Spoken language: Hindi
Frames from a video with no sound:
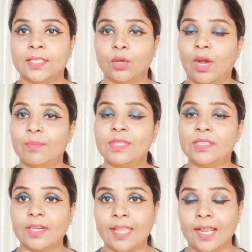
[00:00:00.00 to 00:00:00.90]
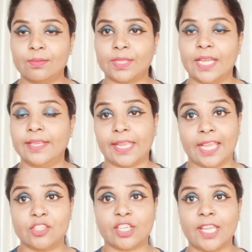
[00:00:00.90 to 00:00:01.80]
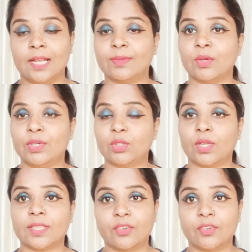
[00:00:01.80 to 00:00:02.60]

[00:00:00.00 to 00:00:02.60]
तो आप सीजर की हेल्प से यानी कि कैंची की हेल्प से उन्हें थोड़ा